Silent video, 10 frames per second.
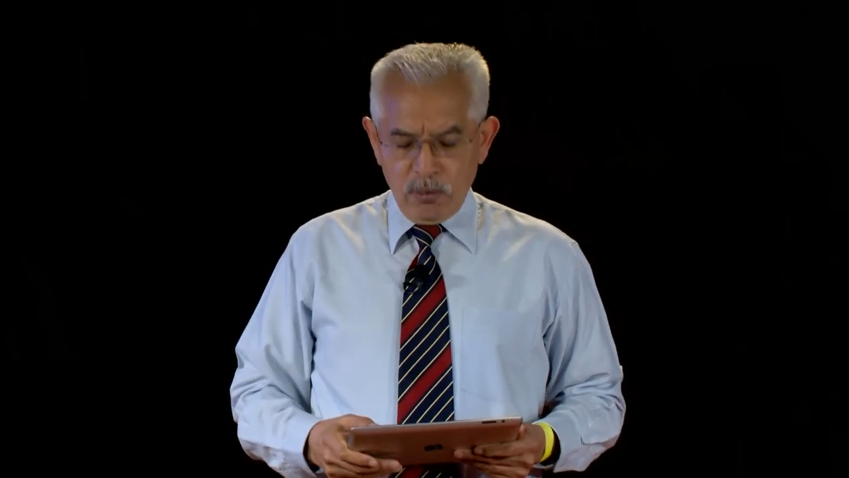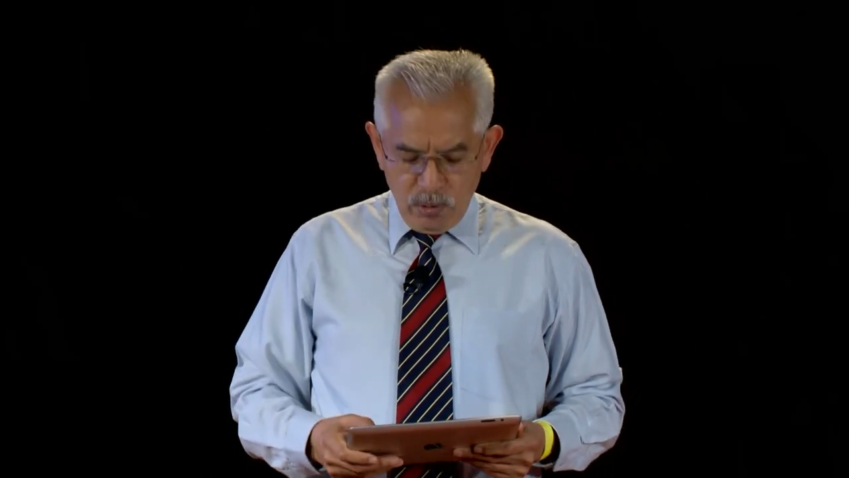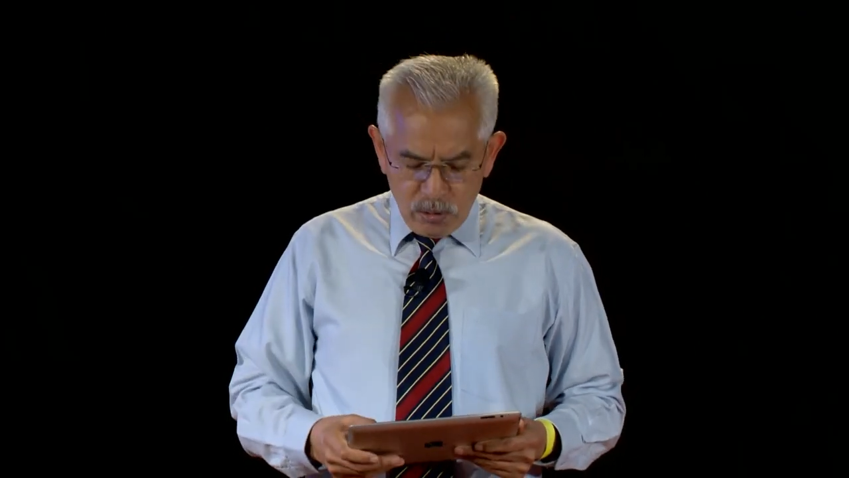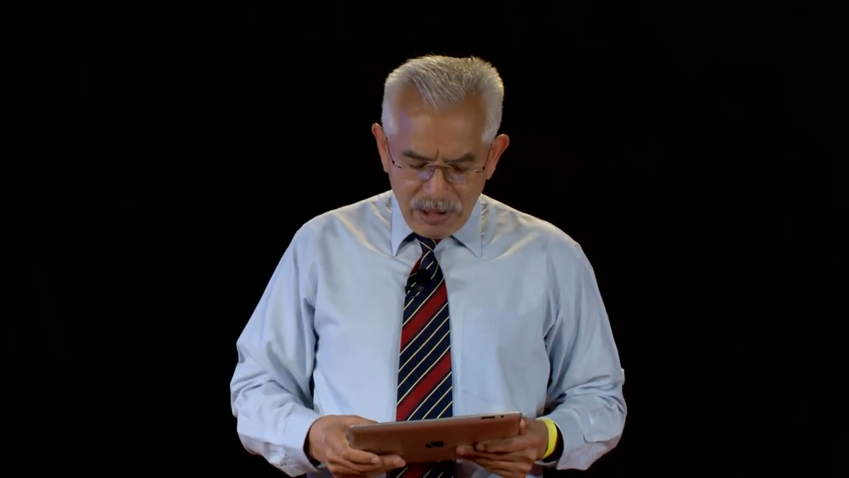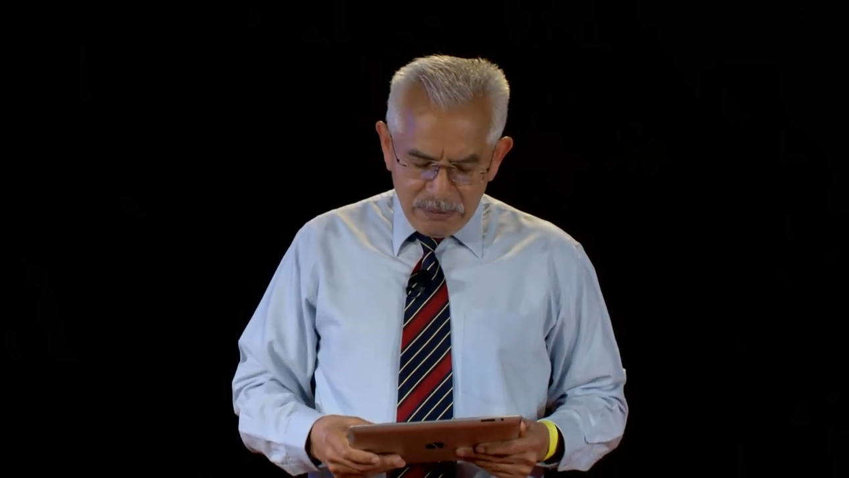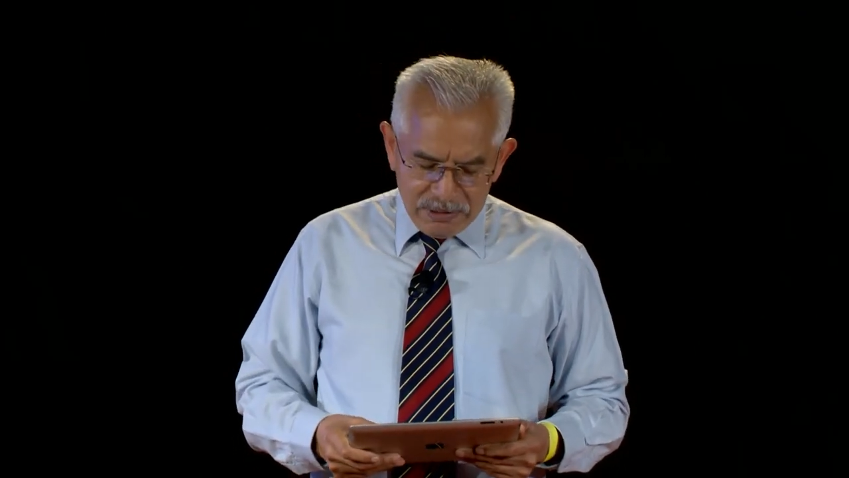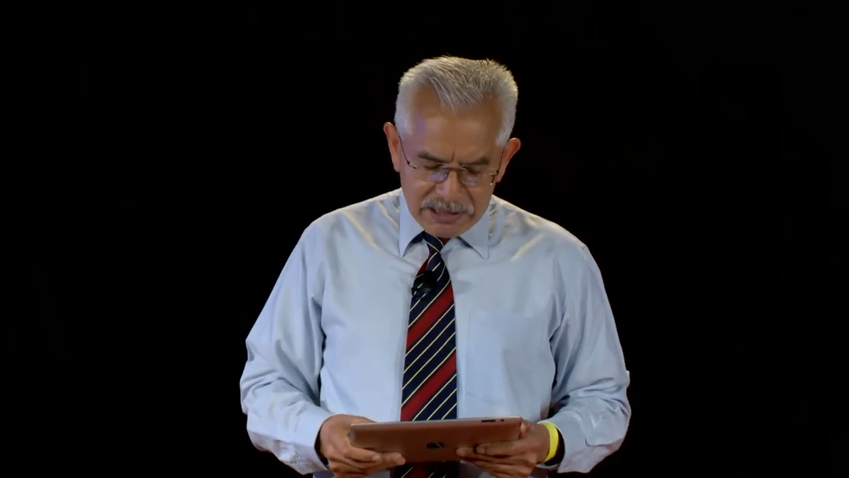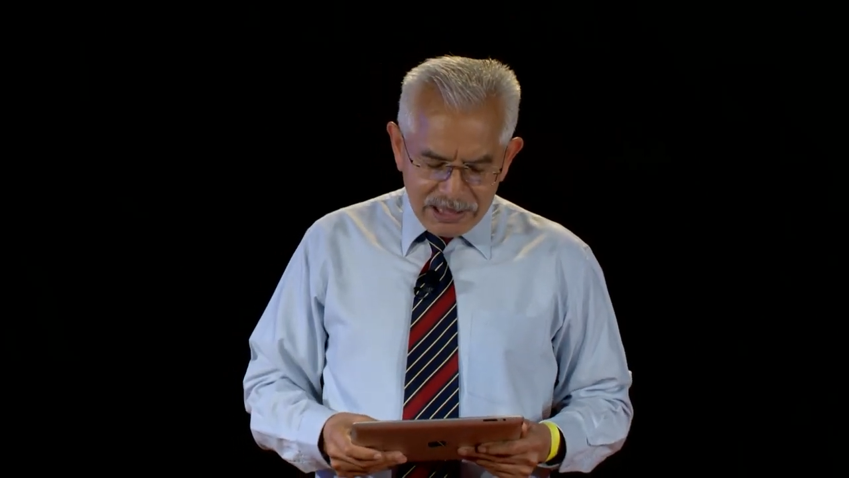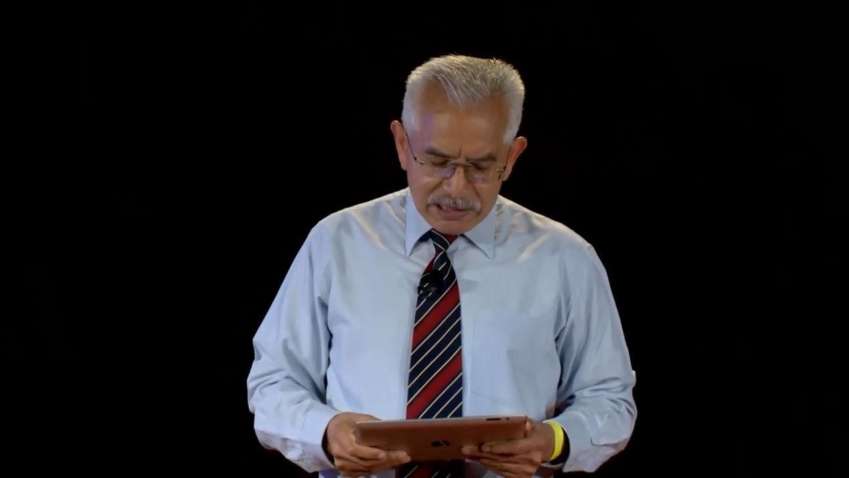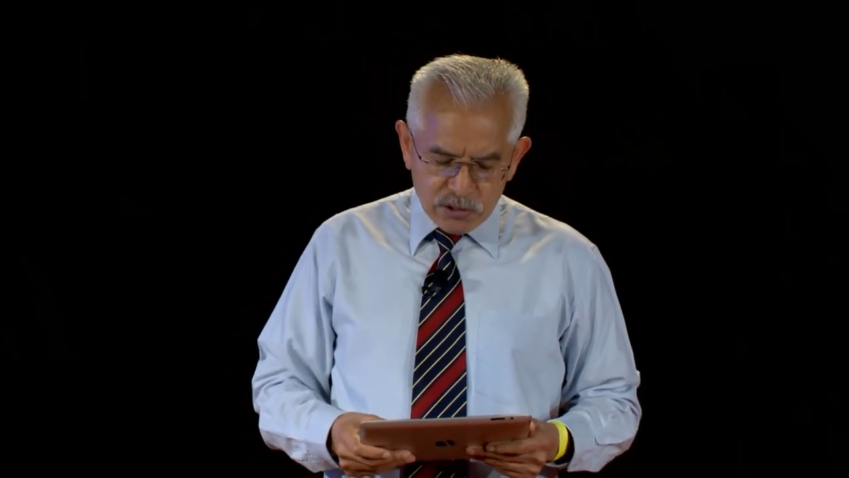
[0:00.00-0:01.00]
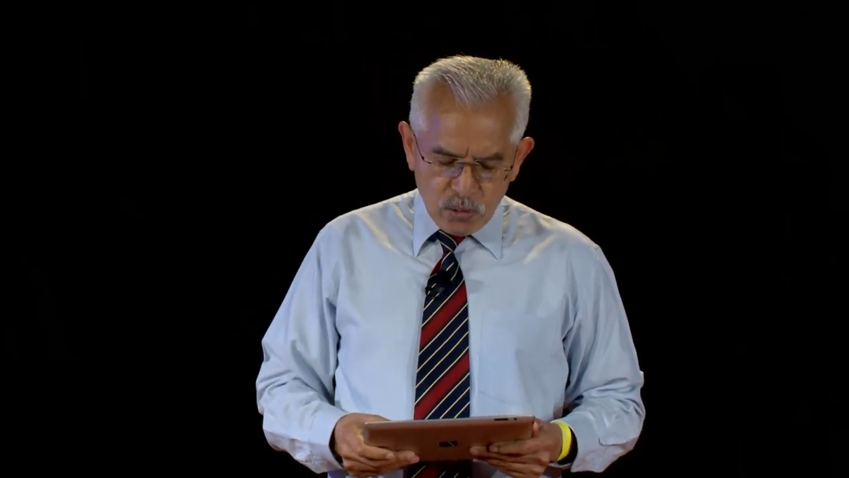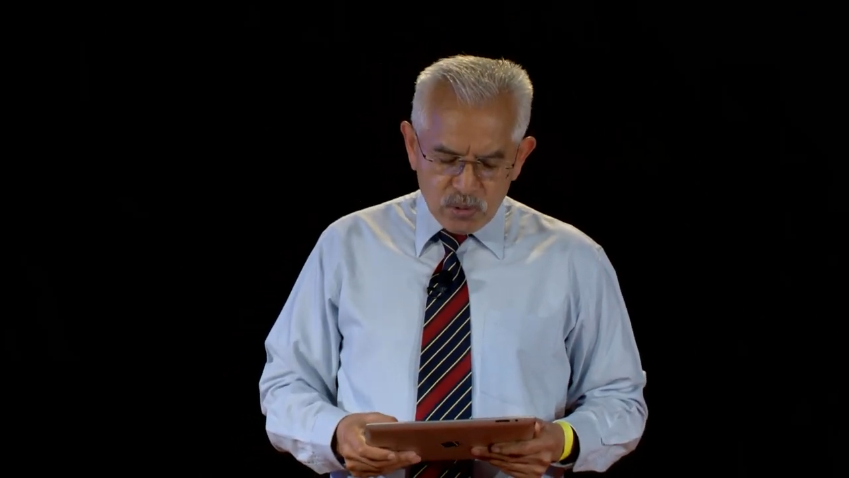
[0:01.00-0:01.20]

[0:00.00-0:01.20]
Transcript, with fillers: Bueno, la investigación